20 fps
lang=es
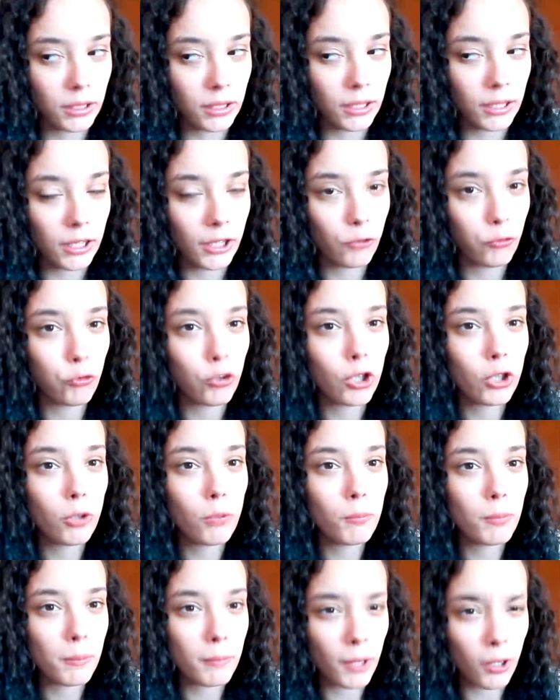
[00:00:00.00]
Eh, fue con
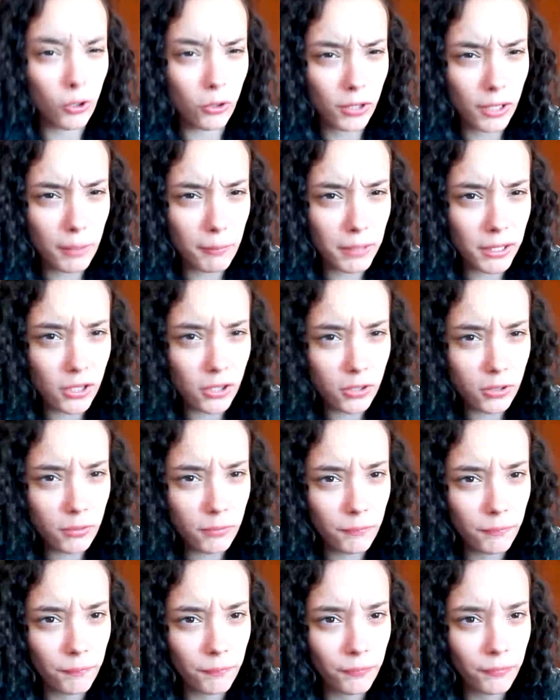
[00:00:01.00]
mi mejor amigo
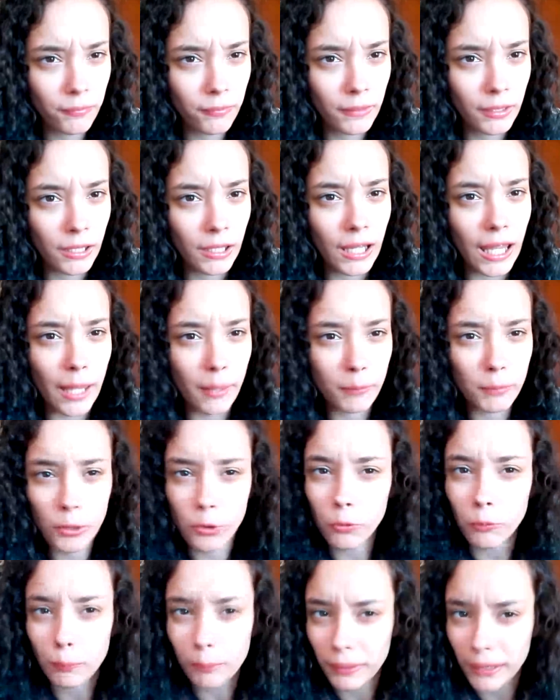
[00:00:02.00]
en mi
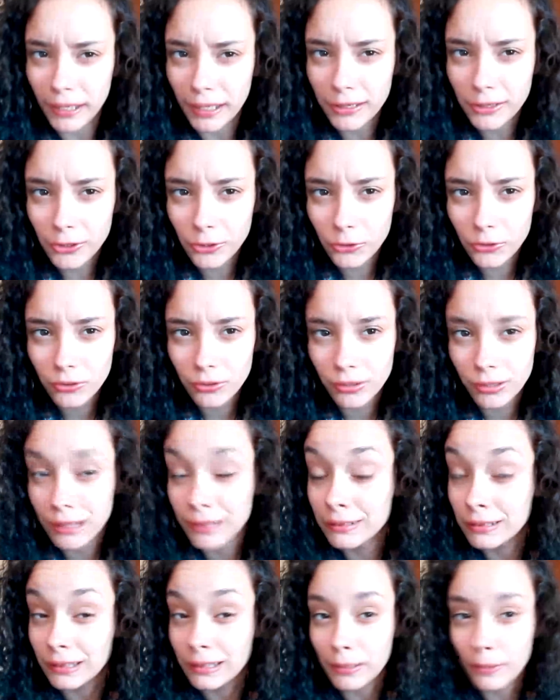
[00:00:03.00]
cumpleaños.
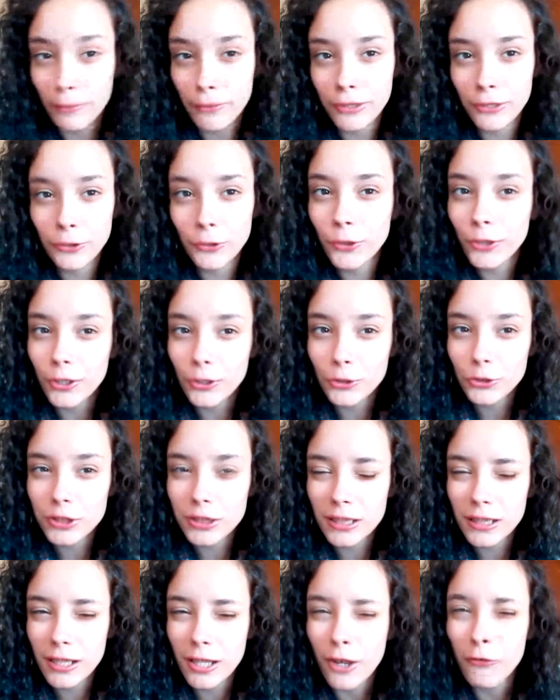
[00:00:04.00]
Se estaba haciendo de noche
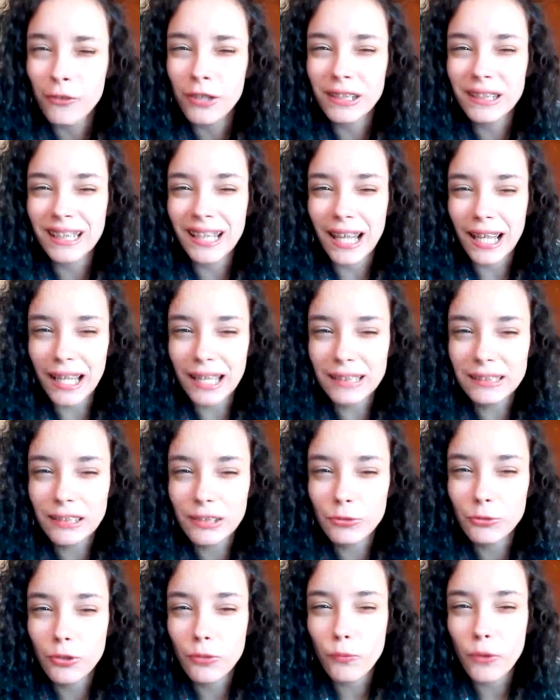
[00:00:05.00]
frente a la casa de
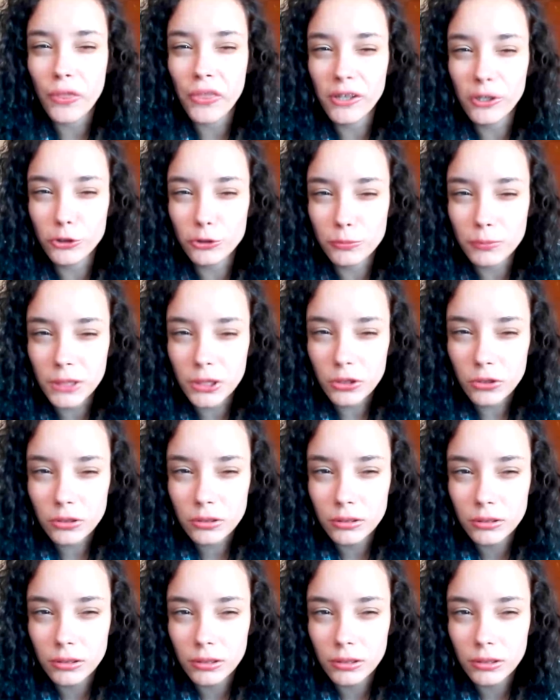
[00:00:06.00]
unos vecinos míos.